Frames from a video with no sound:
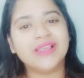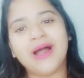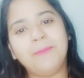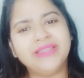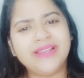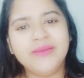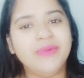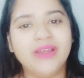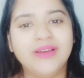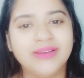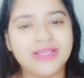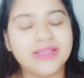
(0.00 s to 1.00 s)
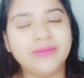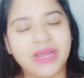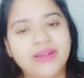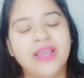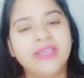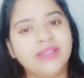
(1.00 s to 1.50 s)
आप पता नहीं मेरा ऐसा
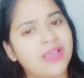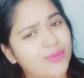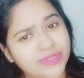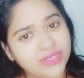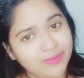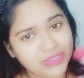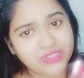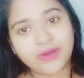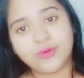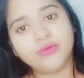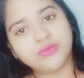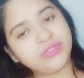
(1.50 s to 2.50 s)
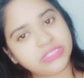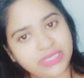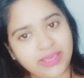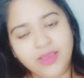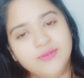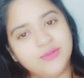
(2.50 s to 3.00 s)
मानना है कि थाउजेंड के बीच करो तो ठीक
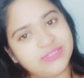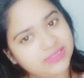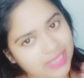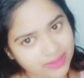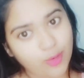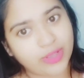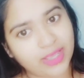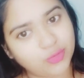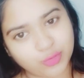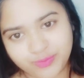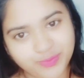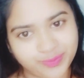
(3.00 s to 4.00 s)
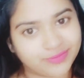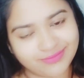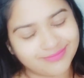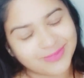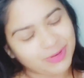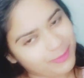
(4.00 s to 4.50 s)
है उससे ज़्यादा हो गया तो
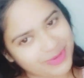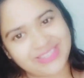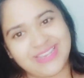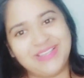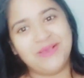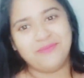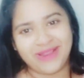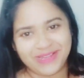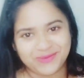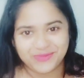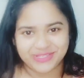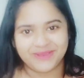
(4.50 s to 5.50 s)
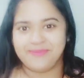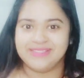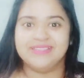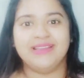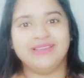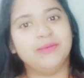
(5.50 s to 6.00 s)
वेस्टेज ऑफ मनी मुझे
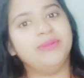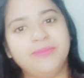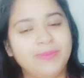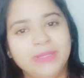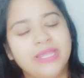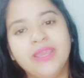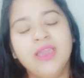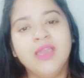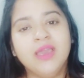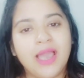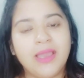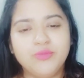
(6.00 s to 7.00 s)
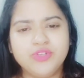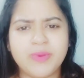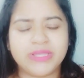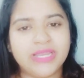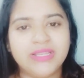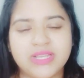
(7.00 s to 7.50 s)
पर्सनल लगता है पता पता नहीं आ, मुझे
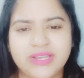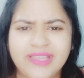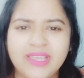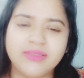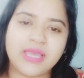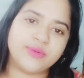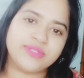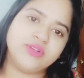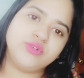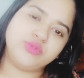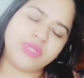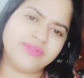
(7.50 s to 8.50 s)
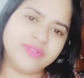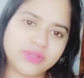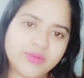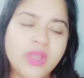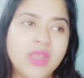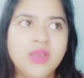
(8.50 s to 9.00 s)
पता नहीं चल रहा है कि थाउजेंड और टू
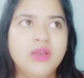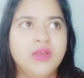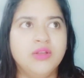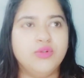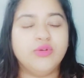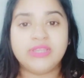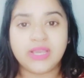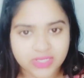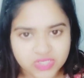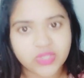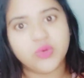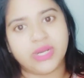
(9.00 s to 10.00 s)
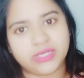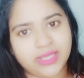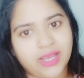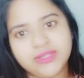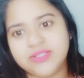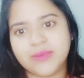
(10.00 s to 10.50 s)
थाउजेंड लोग इतना खर्चा क्यों करते हैं
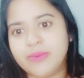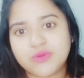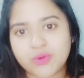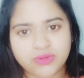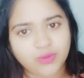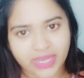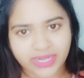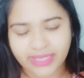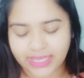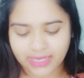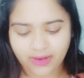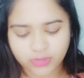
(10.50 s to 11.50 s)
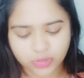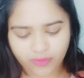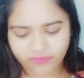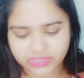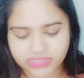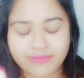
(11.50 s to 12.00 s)
अगर जिसके पास होगा तो करेंगे ना तो
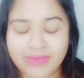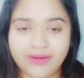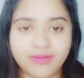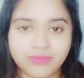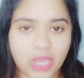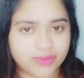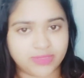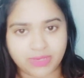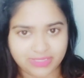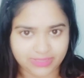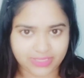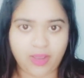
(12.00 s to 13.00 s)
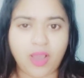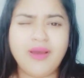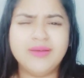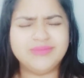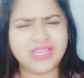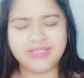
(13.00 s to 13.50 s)
ऑब्वियसली मेरे थाउजेंड बजट है
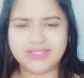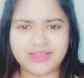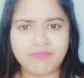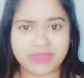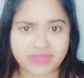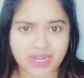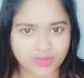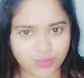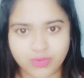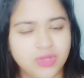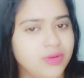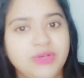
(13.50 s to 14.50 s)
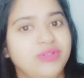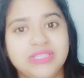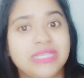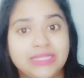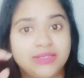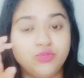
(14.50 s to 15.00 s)
हाँ जा सकते हैं पंद्रह सौ पर उससे
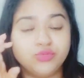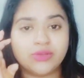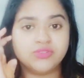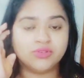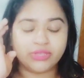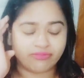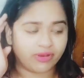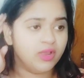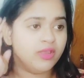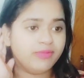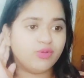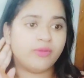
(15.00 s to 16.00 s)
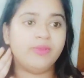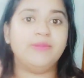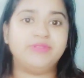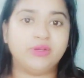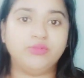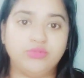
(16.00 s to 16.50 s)
ज्यादा नहीं टू थाउजेंड निभा मैं कोई भी
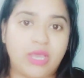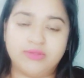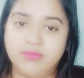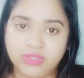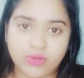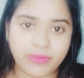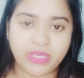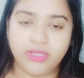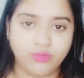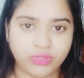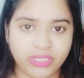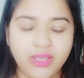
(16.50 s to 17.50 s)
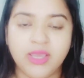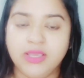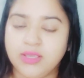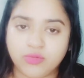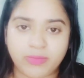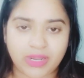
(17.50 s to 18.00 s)
लिपस्टिक को टू थाउजेंड में तो कभी खरीदूंगा नहीं
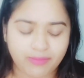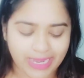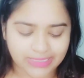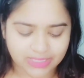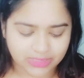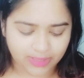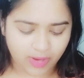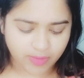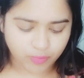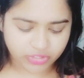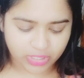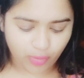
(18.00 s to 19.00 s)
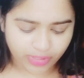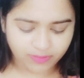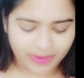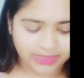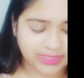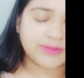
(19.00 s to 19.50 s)
ये तो मेरा माइंड सेट है और मुझे लॉरियल
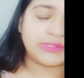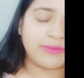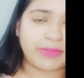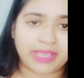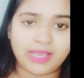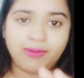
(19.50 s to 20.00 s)
पेरिस का सबसे महंगा